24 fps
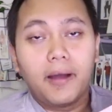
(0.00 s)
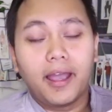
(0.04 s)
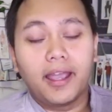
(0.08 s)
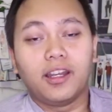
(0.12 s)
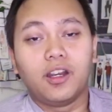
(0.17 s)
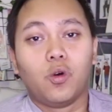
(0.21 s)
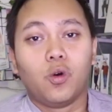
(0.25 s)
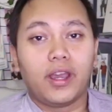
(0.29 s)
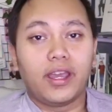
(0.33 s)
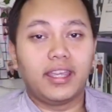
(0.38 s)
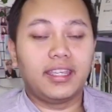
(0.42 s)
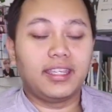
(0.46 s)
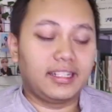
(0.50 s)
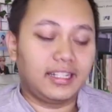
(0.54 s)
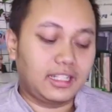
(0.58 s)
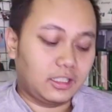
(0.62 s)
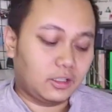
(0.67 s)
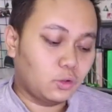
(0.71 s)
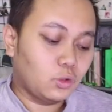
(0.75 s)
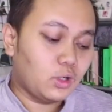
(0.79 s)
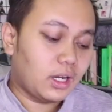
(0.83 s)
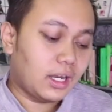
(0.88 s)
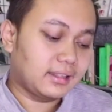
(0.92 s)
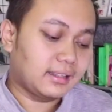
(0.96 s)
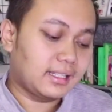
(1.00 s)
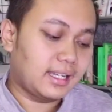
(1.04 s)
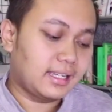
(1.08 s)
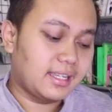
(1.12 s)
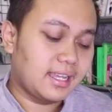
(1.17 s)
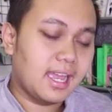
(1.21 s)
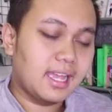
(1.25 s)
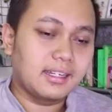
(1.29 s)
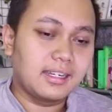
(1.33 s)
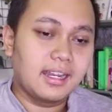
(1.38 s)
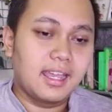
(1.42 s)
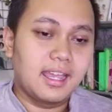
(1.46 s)
by the way ini tuh
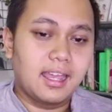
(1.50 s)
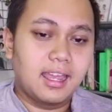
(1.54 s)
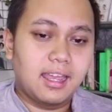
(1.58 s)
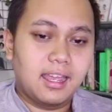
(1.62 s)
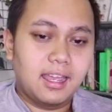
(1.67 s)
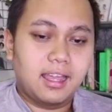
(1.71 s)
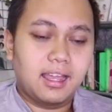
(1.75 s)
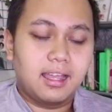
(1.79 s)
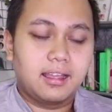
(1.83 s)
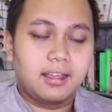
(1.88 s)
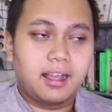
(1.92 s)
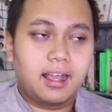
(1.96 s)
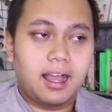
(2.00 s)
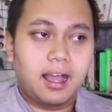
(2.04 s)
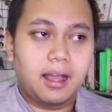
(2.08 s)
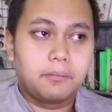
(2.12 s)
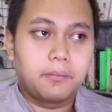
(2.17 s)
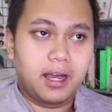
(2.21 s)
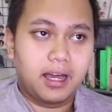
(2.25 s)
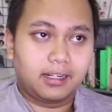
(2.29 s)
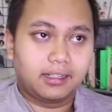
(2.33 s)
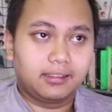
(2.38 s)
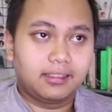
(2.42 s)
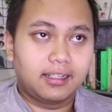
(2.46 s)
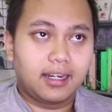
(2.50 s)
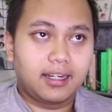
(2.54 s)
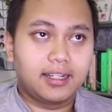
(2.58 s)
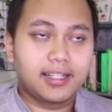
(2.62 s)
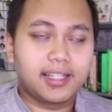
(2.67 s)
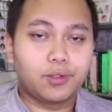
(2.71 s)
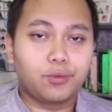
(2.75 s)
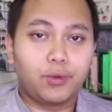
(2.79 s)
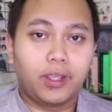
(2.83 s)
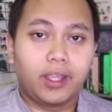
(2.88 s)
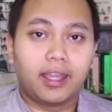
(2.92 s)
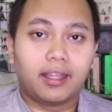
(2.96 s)
katanya ada kabar dari
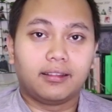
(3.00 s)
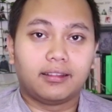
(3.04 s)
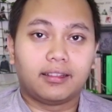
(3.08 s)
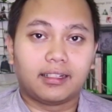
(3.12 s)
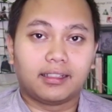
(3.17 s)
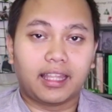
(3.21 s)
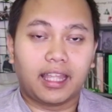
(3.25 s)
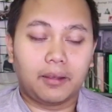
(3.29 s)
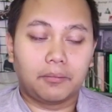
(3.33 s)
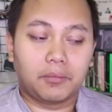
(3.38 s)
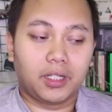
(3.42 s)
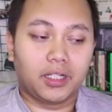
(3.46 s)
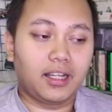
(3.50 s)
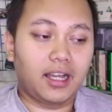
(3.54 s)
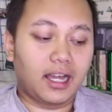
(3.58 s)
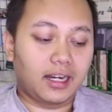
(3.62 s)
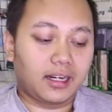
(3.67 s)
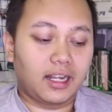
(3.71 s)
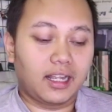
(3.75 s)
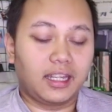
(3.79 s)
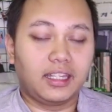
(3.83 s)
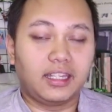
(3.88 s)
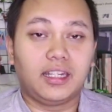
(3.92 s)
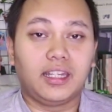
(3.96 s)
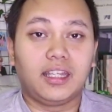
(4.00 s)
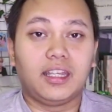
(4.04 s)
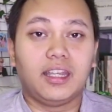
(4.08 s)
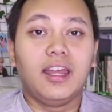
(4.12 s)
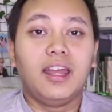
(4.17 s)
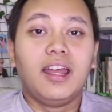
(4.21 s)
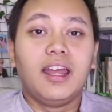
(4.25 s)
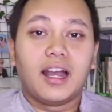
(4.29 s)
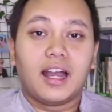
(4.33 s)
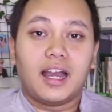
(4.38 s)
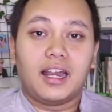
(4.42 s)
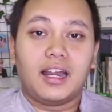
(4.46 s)
Swing Entertainment karena ini
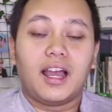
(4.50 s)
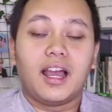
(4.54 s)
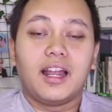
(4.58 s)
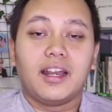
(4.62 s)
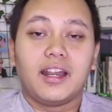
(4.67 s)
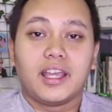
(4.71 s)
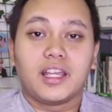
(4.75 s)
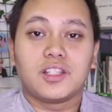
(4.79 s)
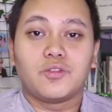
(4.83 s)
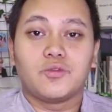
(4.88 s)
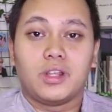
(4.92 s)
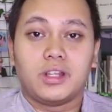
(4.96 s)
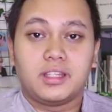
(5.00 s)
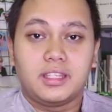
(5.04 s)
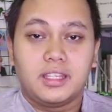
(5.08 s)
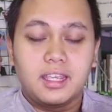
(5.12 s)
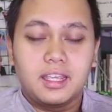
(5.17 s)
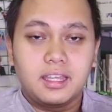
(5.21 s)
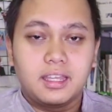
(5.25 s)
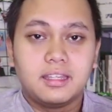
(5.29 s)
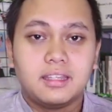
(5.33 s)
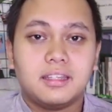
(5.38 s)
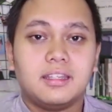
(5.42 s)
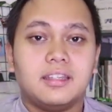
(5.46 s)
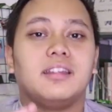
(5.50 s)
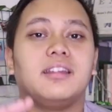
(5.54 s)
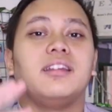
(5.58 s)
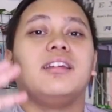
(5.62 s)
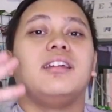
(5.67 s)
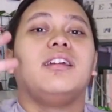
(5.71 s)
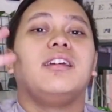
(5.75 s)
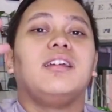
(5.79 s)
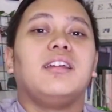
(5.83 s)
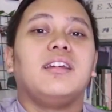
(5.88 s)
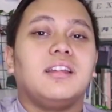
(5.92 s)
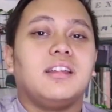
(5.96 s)
karena kan X1-nya
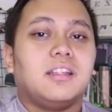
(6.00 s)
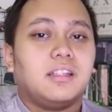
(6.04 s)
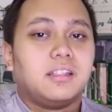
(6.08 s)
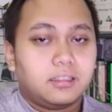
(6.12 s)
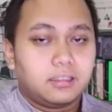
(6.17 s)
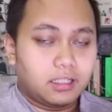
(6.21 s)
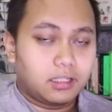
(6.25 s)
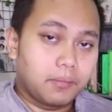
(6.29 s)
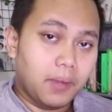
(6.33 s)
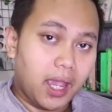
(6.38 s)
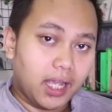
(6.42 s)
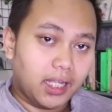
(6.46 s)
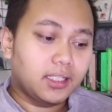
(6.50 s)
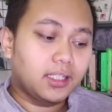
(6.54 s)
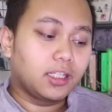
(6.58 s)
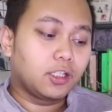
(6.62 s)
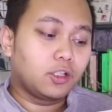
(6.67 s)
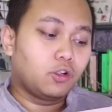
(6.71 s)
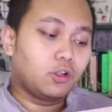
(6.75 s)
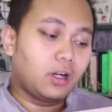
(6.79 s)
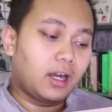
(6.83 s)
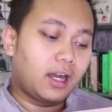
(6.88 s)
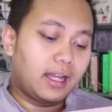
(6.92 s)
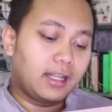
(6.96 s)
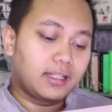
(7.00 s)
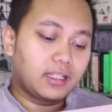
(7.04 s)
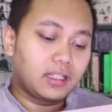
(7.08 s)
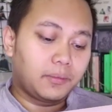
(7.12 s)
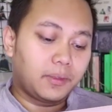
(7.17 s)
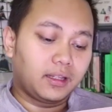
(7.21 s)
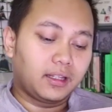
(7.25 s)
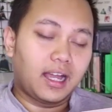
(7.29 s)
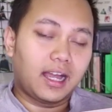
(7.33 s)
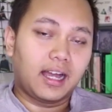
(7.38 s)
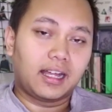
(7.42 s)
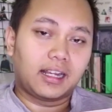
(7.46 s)
disband gitu kan
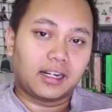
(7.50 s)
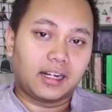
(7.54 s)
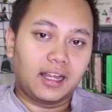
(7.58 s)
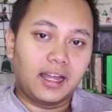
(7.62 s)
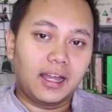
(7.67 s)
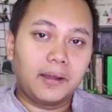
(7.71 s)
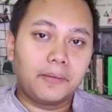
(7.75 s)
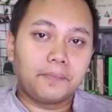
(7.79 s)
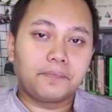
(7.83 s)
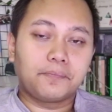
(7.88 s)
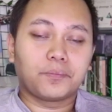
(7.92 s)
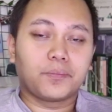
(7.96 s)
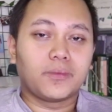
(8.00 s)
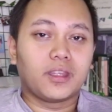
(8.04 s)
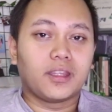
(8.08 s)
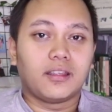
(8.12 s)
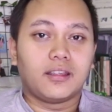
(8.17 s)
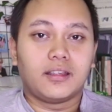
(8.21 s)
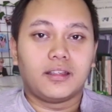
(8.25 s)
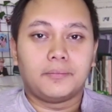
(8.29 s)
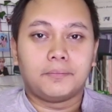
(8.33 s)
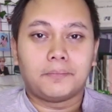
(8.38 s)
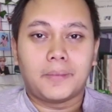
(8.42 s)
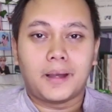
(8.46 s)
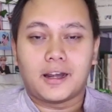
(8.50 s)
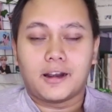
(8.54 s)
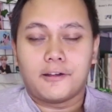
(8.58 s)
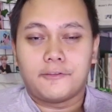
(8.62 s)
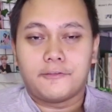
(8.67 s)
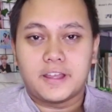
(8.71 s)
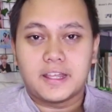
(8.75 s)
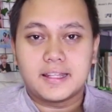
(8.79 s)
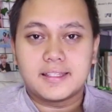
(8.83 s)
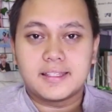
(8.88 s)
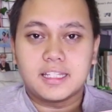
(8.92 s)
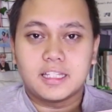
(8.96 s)
sementara para
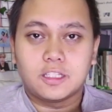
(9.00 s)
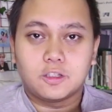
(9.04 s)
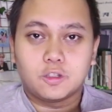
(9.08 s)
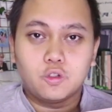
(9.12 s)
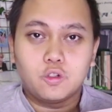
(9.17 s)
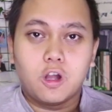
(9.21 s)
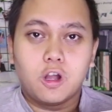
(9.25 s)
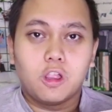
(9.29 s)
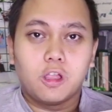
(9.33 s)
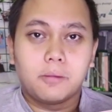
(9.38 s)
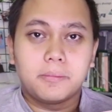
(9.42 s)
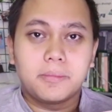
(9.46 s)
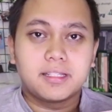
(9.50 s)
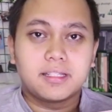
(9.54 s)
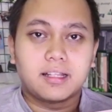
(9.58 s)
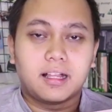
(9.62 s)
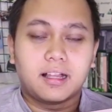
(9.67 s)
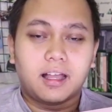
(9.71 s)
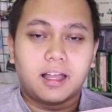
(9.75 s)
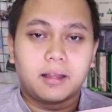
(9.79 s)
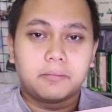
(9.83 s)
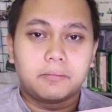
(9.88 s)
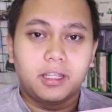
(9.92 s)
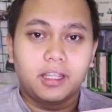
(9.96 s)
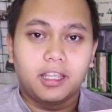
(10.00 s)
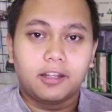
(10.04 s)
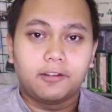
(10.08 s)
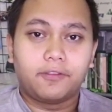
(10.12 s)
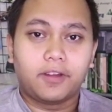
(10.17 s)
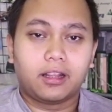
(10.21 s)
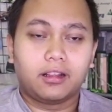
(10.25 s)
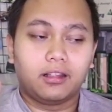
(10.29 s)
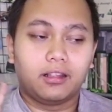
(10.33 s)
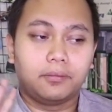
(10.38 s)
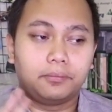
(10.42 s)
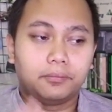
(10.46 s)
fans itu kalau misalkan bikin
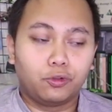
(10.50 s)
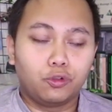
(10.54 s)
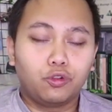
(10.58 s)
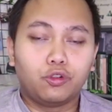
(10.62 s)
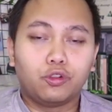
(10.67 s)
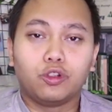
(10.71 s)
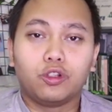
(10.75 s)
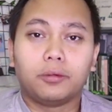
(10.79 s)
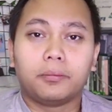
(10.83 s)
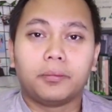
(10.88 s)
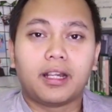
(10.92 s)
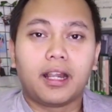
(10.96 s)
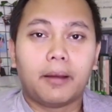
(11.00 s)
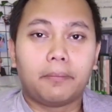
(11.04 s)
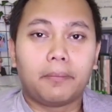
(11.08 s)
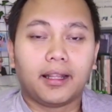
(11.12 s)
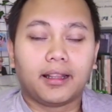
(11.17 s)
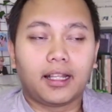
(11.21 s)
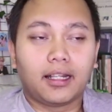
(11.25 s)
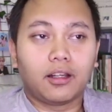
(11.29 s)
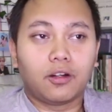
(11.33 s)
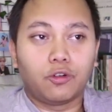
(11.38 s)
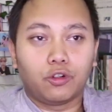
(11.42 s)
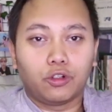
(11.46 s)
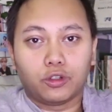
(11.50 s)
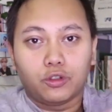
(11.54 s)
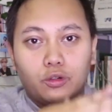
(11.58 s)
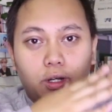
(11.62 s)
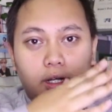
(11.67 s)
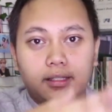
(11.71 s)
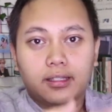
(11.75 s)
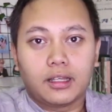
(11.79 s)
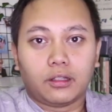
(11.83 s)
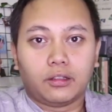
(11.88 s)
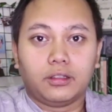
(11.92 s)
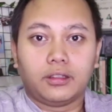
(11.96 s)
fan club tuh untuk mendapatkan
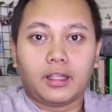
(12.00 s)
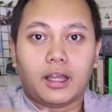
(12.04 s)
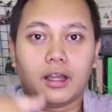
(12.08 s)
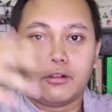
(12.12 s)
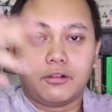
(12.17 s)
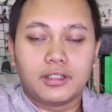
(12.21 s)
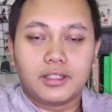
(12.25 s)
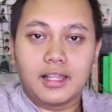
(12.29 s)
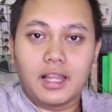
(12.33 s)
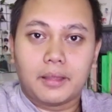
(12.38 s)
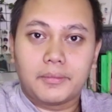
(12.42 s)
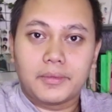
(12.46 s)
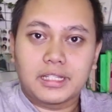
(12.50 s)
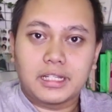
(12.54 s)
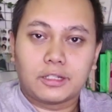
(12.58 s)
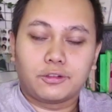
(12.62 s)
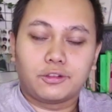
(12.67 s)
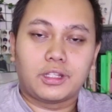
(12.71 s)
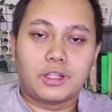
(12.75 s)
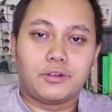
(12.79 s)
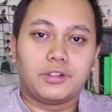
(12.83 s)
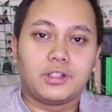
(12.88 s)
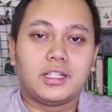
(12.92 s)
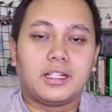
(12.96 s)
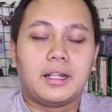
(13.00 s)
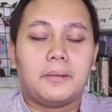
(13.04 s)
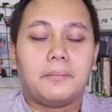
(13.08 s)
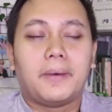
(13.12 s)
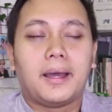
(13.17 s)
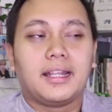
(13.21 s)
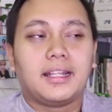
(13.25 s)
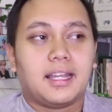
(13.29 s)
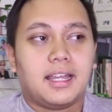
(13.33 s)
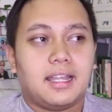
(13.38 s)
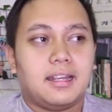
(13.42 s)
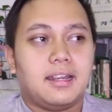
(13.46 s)
keuntungan satu tahun selama satu tahun ke
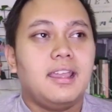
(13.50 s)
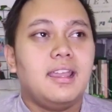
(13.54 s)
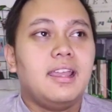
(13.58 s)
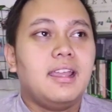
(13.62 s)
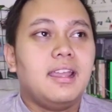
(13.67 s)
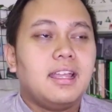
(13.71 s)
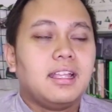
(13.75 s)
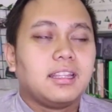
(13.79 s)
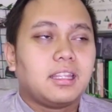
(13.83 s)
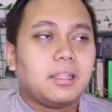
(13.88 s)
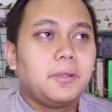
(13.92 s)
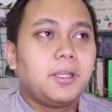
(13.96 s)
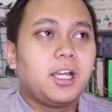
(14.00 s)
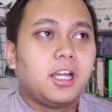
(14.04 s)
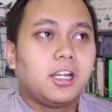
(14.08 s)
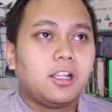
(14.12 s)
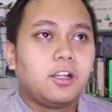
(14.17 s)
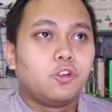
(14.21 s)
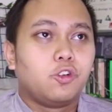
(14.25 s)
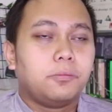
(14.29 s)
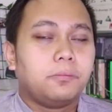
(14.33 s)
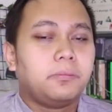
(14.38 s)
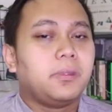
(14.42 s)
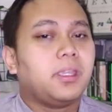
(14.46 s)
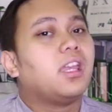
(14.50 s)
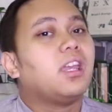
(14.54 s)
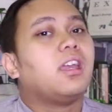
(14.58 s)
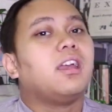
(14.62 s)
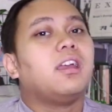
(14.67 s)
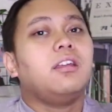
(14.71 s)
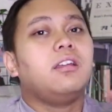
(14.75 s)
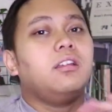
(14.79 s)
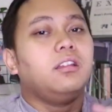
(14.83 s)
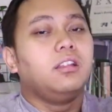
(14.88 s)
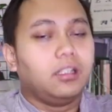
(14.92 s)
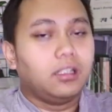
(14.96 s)
depan kan tapi karena grupnya
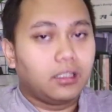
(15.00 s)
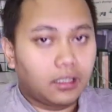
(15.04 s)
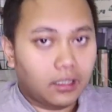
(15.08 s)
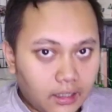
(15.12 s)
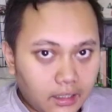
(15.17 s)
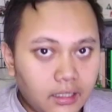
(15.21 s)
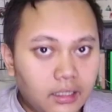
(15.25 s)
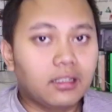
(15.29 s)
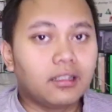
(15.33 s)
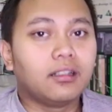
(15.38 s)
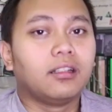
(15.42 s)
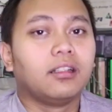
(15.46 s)
eh,